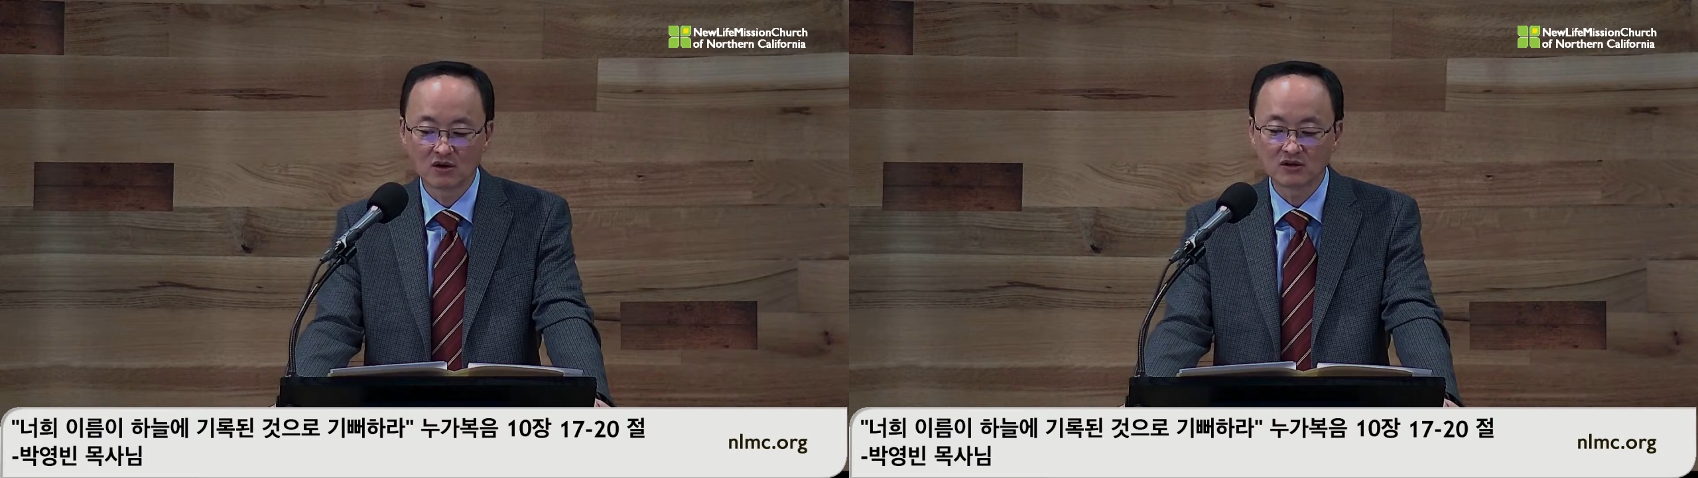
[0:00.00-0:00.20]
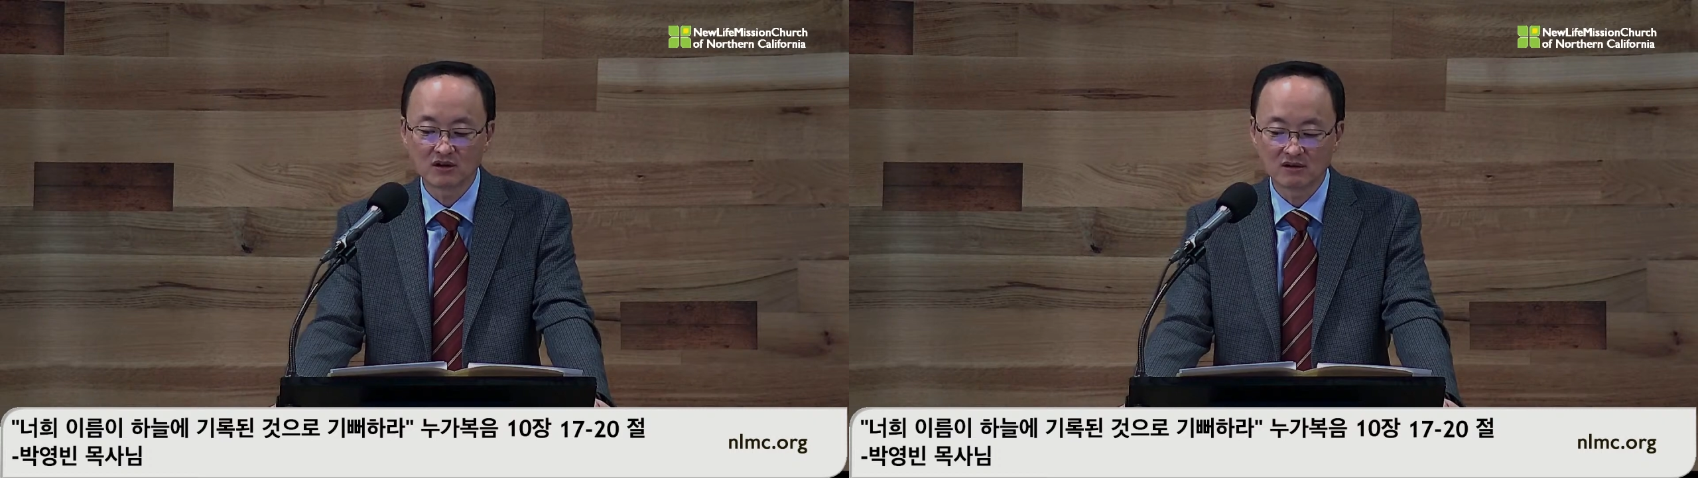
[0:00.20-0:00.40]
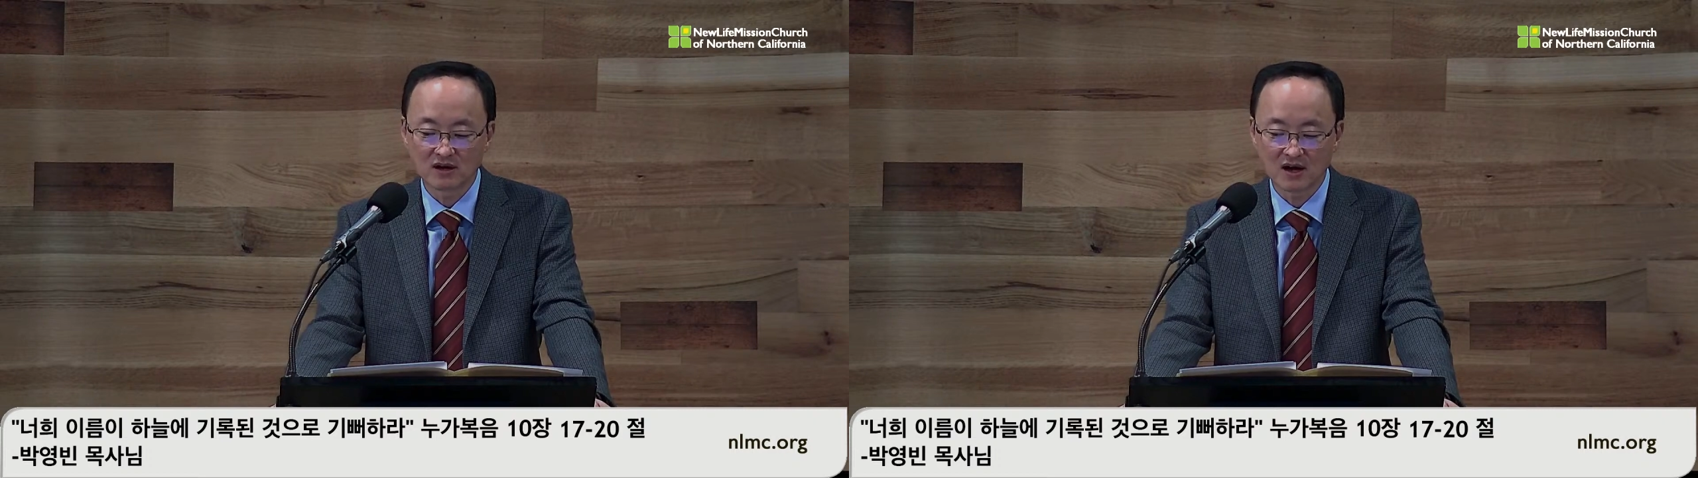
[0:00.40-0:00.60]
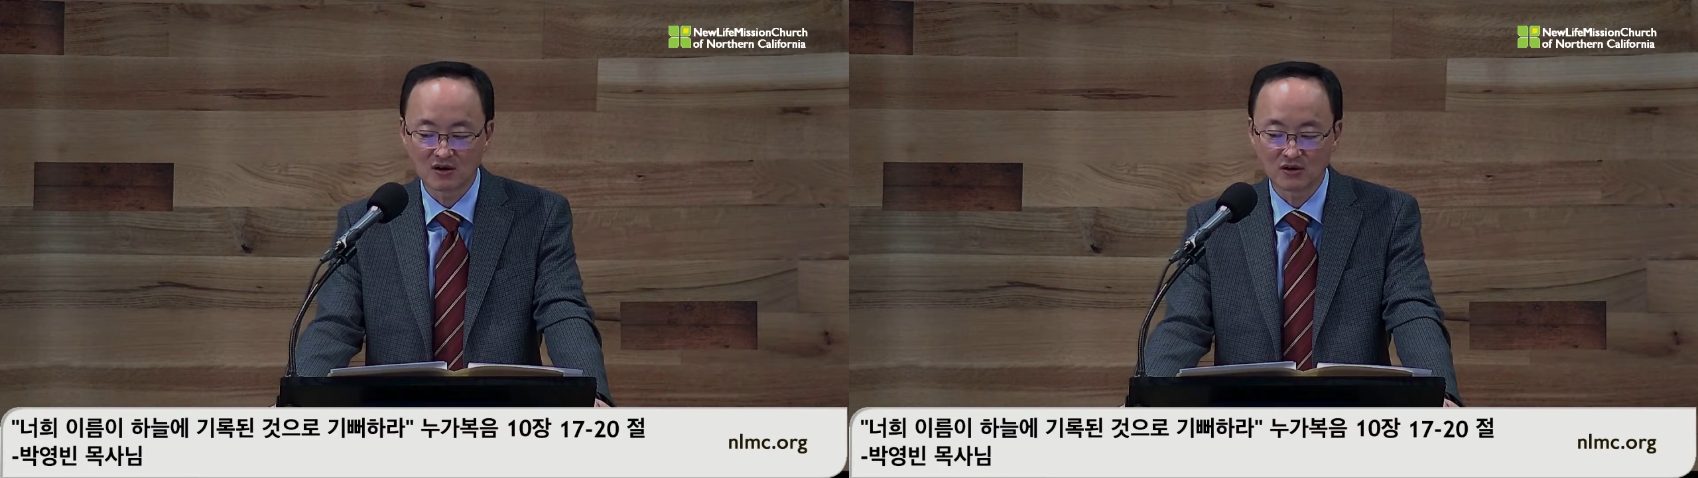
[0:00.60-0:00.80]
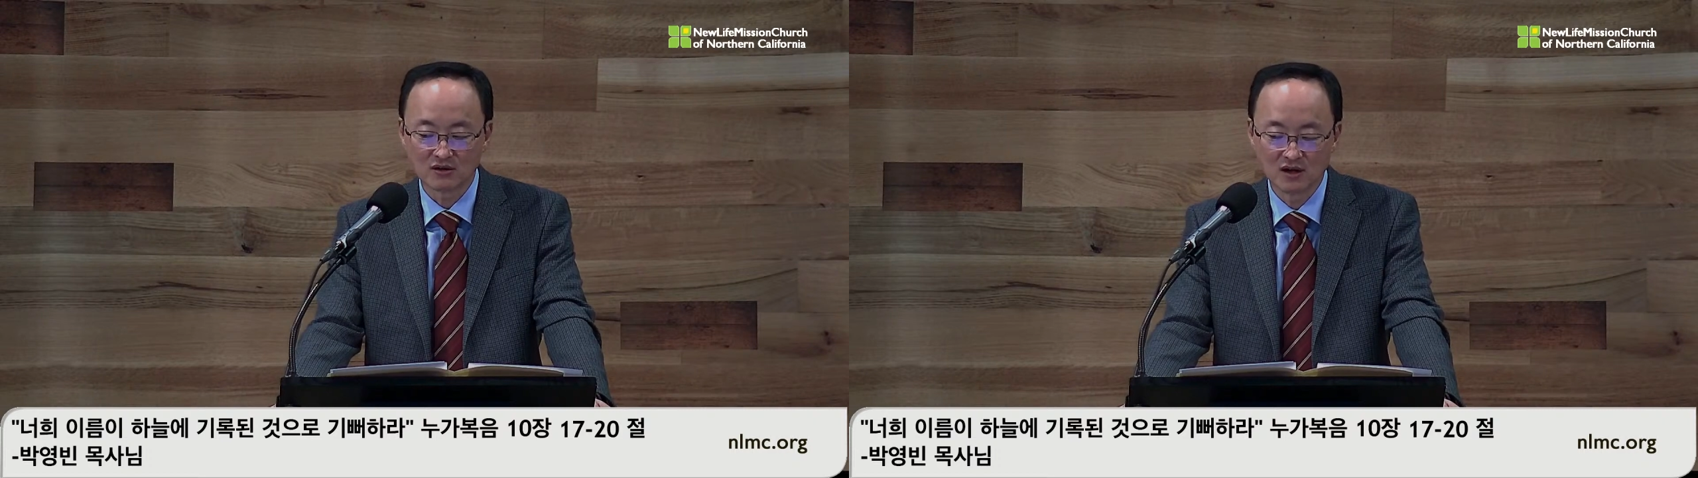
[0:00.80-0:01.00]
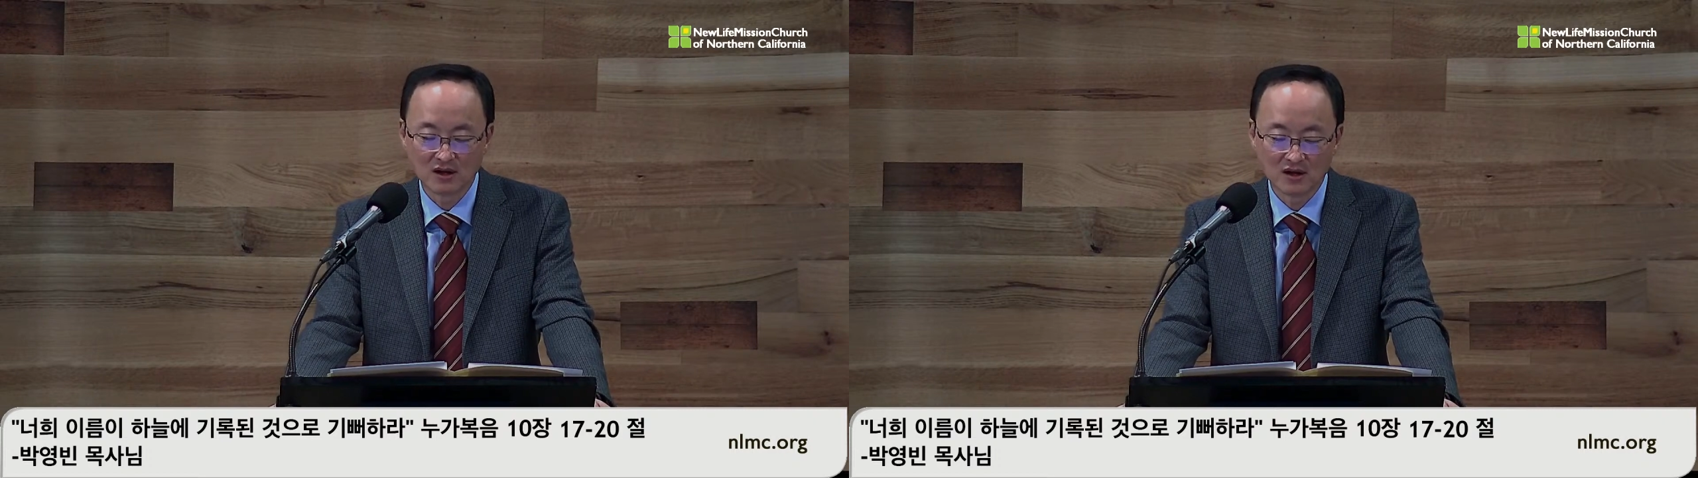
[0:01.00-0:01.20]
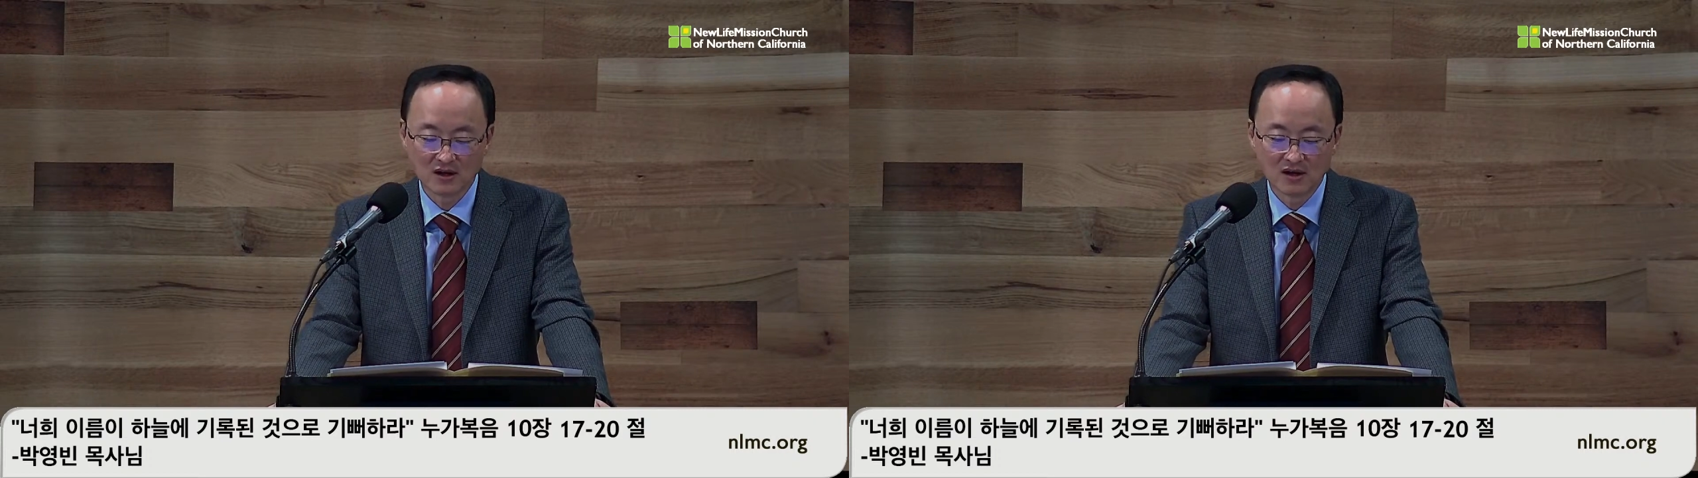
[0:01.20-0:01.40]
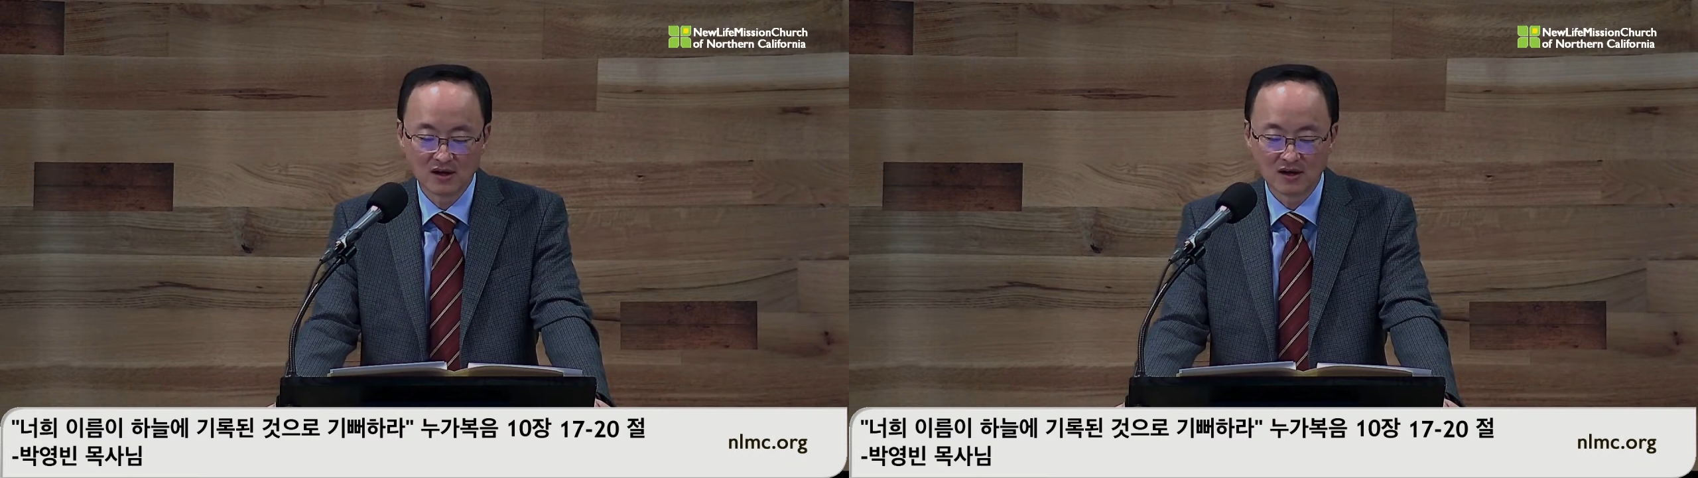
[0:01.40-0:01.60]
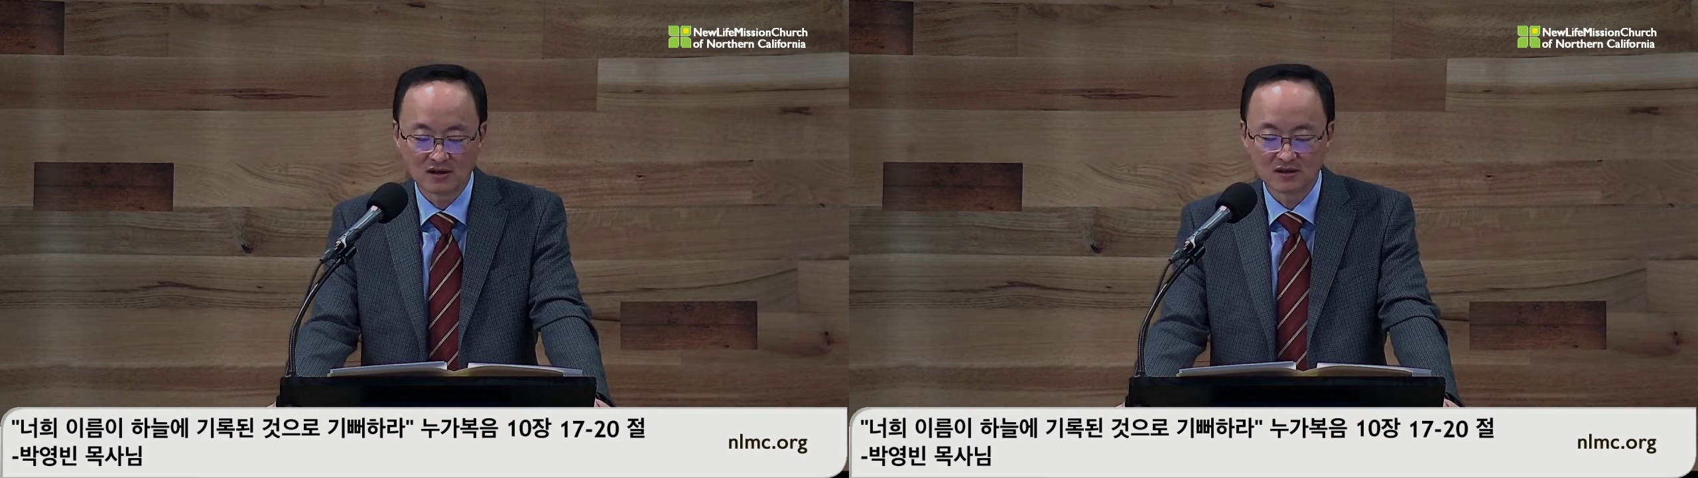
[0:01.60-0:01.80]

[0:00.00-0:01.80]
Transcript: 어디를 가건 어,